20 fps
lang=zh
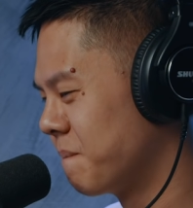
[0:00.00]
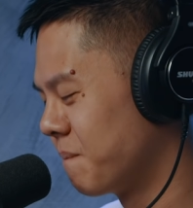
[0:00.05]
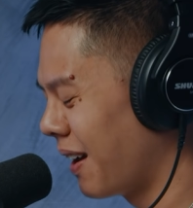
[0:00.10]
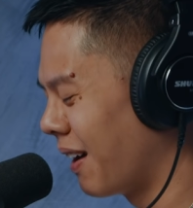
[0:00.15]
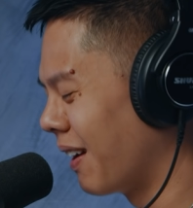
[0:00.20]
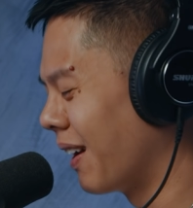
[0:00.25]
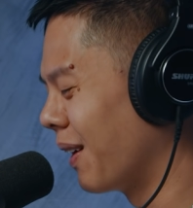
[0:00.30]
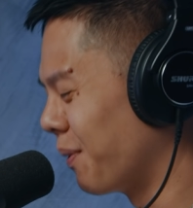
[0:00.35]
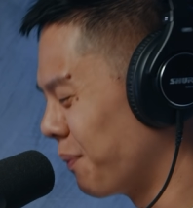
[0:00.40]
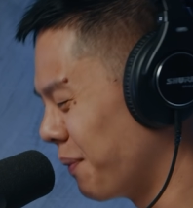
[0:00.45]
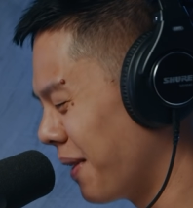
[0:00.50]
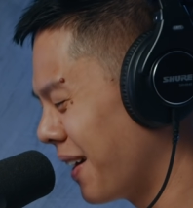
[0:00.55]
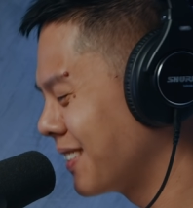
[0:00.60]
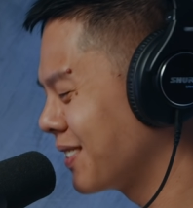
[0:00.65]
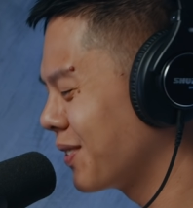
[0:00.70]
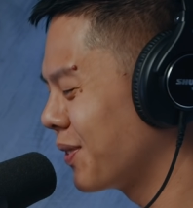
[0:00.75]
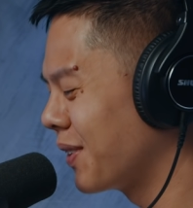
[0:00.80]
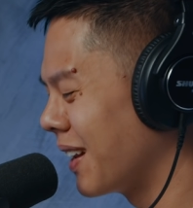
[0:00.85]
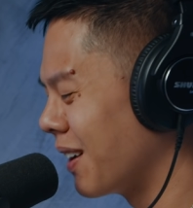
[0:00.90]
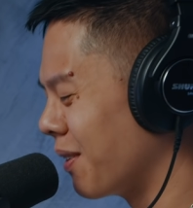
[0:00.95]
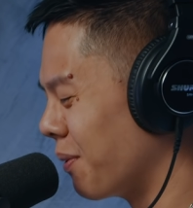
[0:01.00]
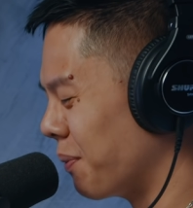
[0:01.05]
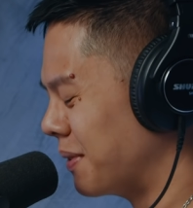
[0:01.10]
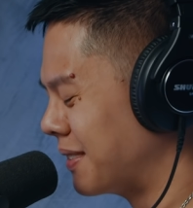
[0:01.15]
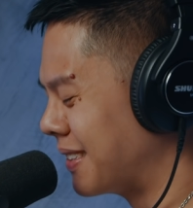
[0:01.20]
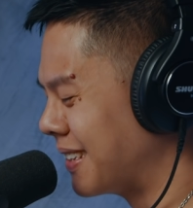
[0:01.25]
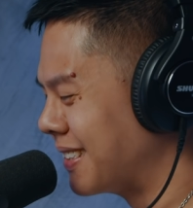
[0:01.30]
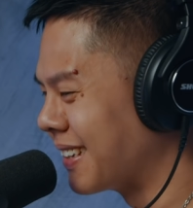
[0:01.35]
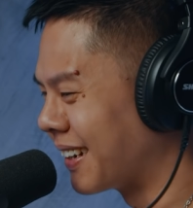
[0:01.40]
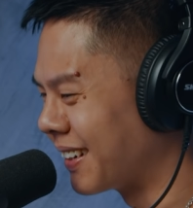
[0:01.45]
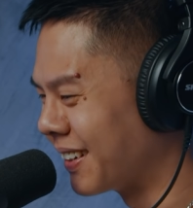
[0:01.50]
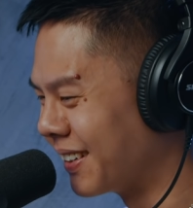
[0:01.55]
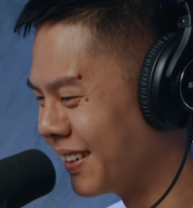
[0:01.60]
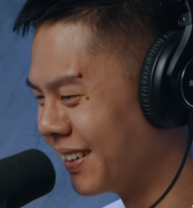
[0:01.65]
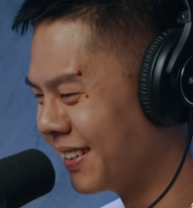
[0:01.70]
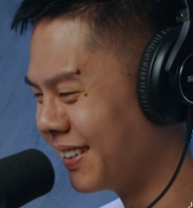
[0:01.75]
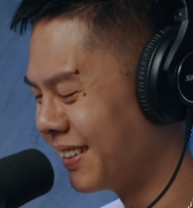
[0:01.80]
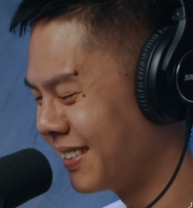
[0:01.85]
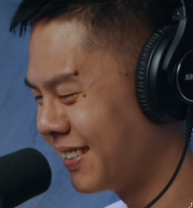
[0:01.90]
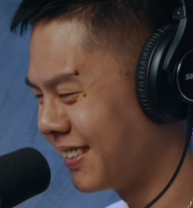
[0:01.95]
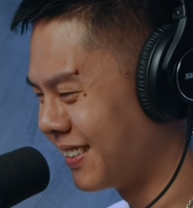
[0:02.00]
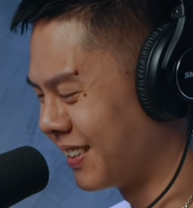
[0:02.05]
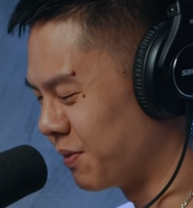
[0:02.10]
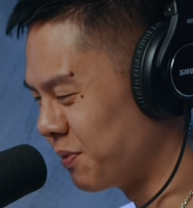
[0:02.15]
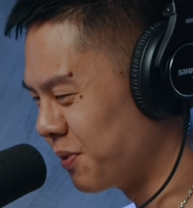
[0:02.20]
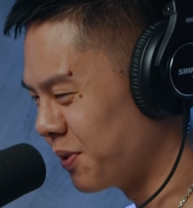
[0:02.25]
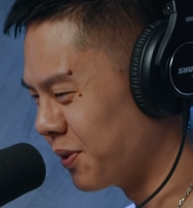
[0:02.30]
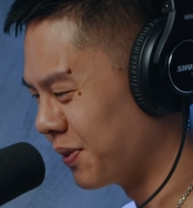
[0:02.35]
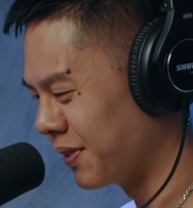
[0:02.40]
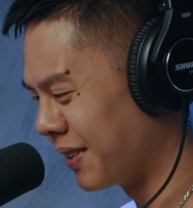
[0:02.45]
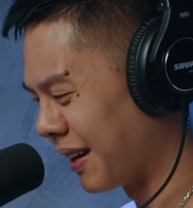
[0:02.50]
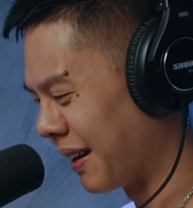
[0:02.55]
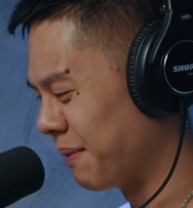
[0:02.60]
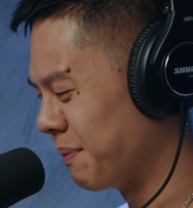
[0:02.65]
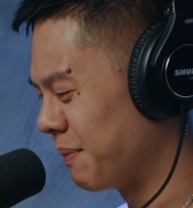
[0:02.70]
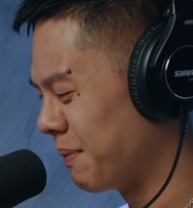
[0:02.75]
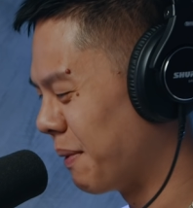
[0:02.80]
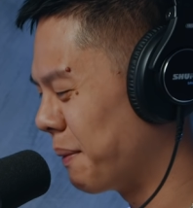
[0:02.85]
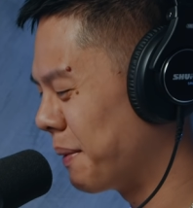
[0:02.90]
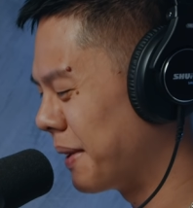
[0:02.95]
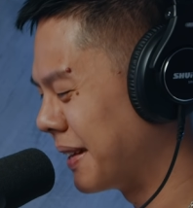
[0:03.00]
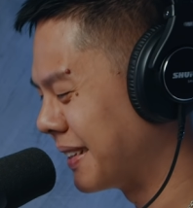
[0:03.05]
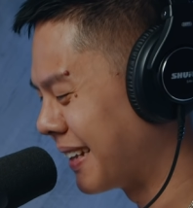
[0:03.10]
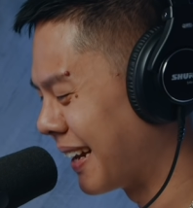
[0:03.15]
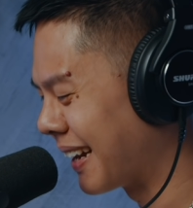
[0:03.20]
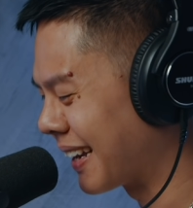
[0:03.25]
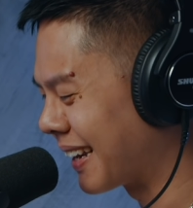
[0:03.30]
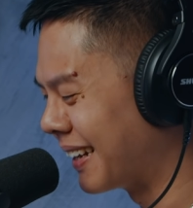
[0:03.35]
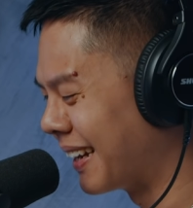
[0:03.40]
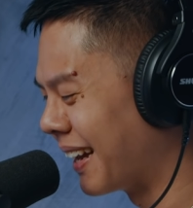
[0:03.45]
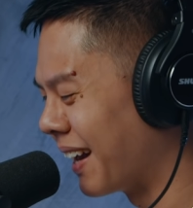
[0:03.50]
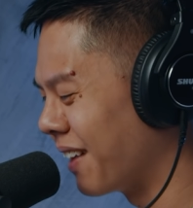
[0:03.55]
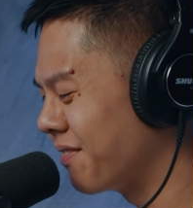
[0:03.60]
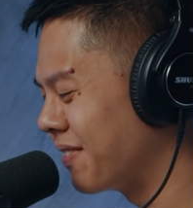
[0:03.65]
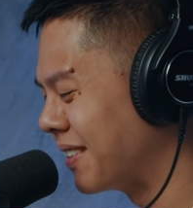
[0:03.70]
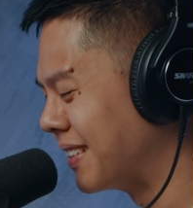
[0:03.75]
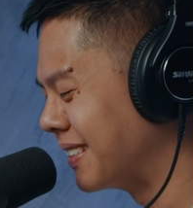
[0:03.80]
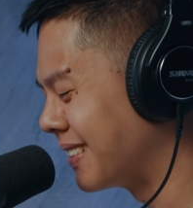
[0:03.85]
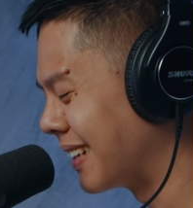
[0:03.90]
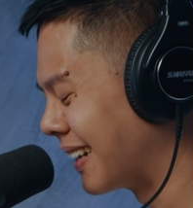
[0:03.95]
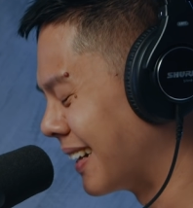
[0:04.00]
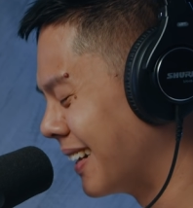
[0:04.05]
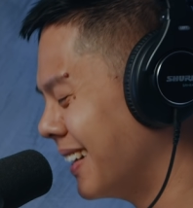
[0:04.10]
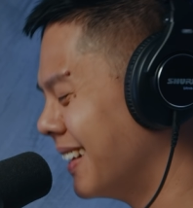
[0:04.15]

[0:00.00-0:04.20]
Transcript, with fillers: 好了，我们还是回来我们正常的节目啊，慢慢再来跟大家分享。